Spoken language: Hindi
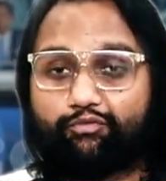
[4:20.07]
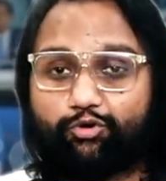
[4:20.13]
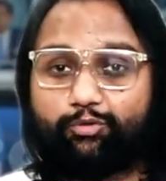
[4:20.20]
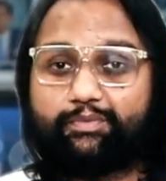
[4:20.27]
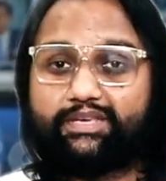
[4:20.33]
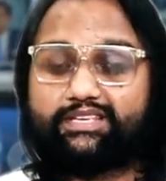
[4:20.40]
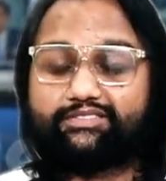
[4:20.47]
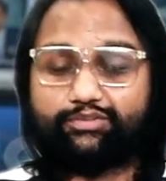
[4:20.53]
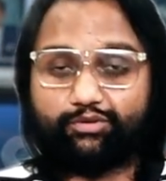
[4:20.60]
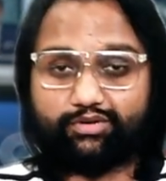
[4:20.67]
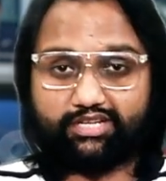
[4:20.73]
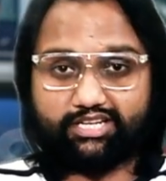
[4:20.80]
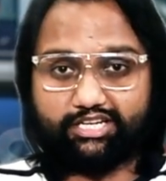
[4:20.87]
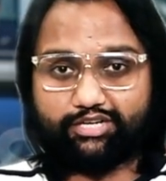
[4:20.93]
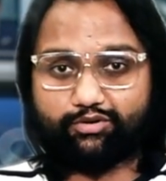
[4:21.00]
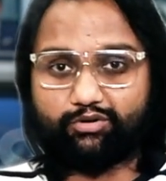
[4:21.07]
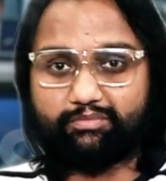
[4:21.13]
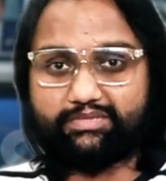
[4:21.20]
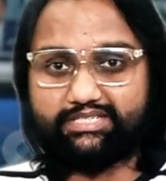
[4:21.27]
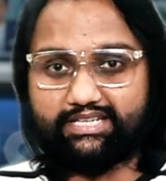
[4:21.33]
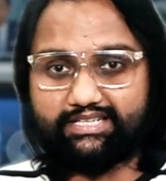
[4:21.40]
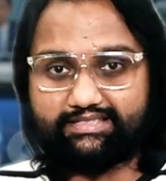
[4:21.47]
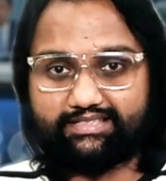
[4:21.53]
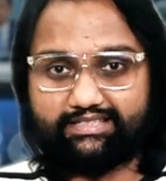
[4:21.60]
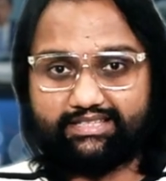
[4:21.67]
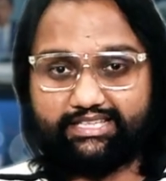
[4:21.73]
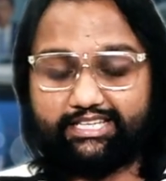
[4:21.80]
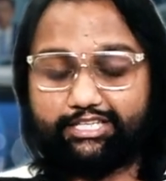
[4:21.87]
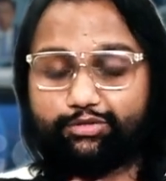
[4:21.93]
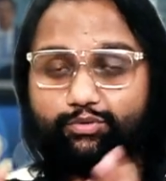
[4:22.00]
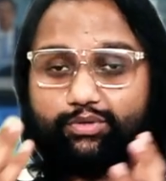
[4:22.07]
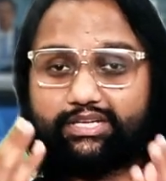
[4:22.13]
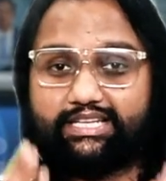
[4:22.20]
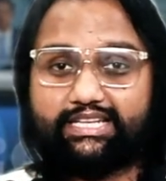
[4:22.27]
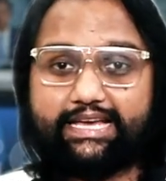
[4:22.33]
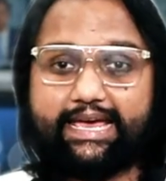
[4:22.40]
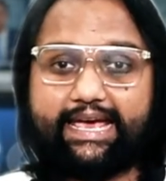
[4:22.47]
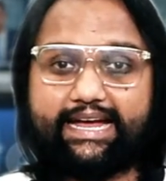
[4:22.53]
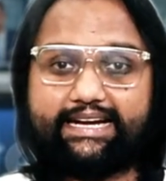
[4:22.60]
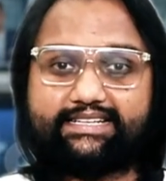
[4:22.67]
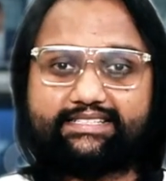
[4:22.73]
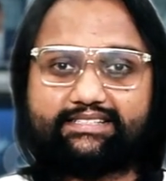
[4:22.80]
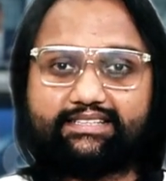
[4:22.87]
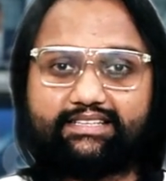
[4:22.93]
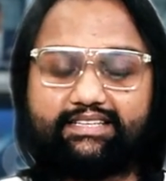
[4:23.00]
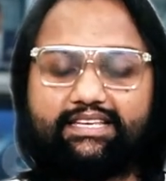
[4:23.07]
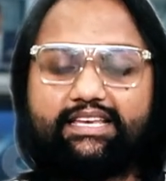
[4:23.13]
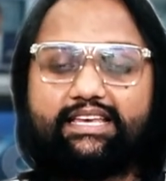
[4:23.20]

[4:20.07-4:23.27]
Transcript: वो भी किसी और के कंट्रोल में जा सकती है तो इन एड्स से